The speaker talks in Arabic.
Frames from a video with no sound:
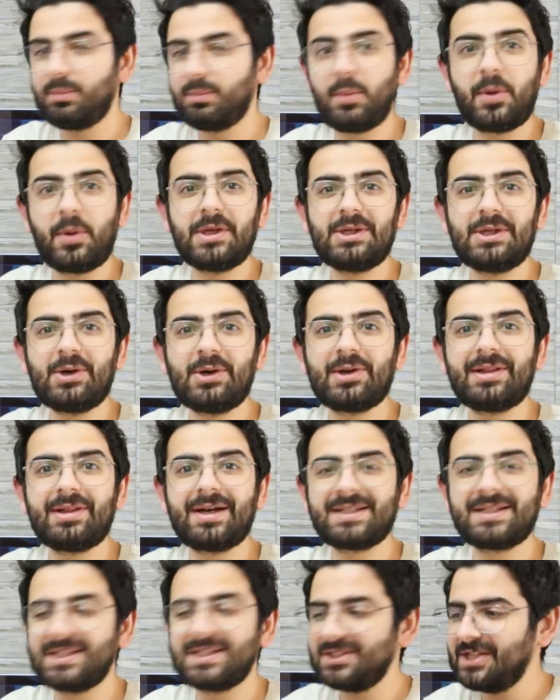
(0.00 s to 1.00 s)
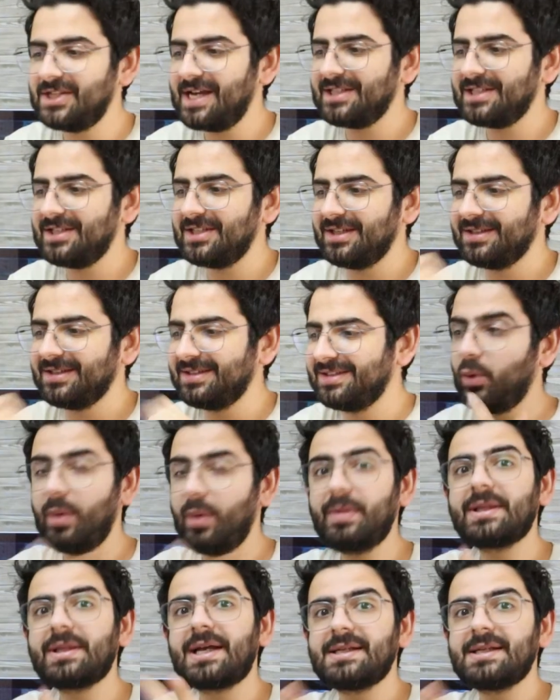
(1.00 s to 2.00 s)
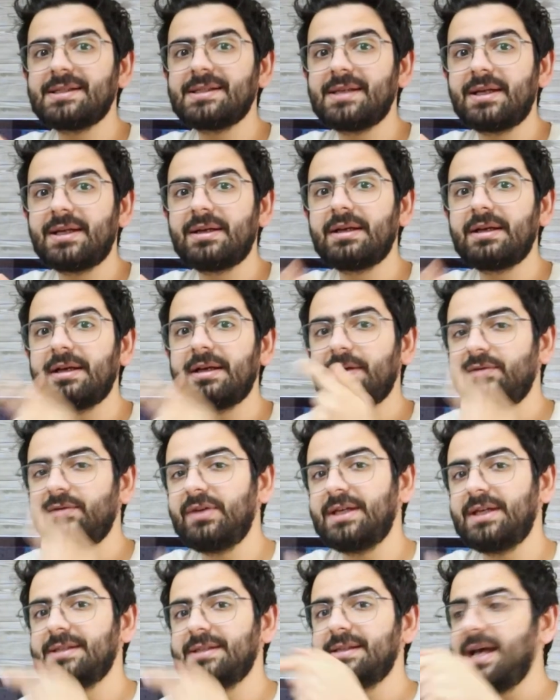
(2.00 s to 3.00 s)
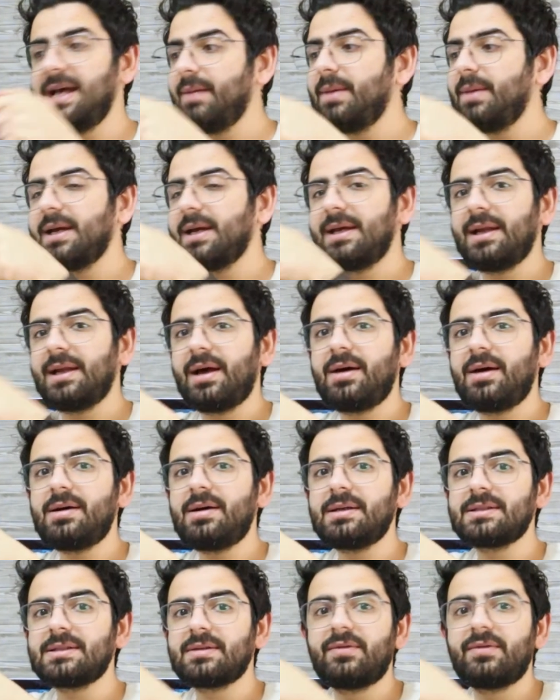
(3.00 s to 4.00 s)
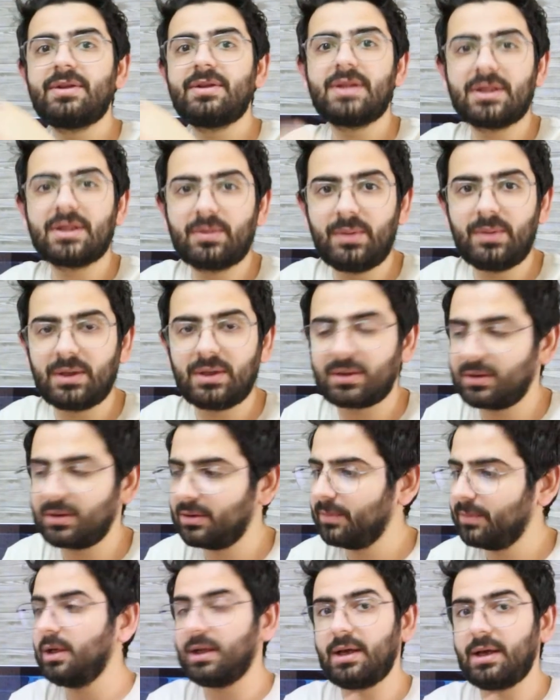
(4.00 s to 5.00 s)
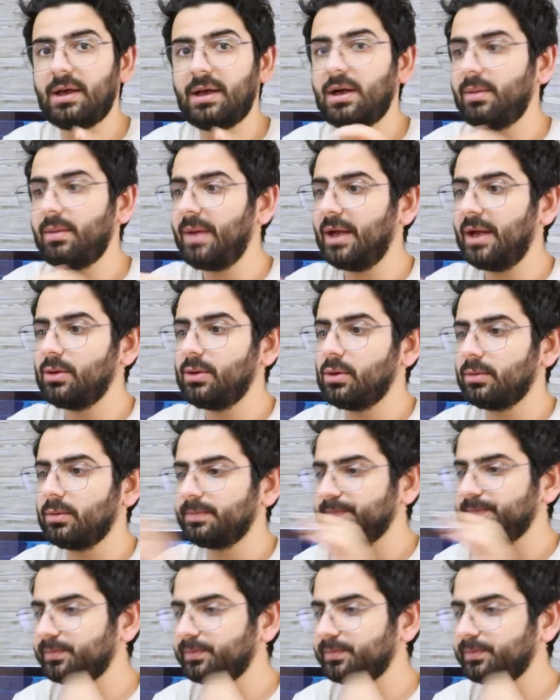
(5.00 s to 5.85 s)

ممكن ناخذ لقطه شاشه وين تتخزن في حسابك الخاص في التطبيق الخيار اللي بعده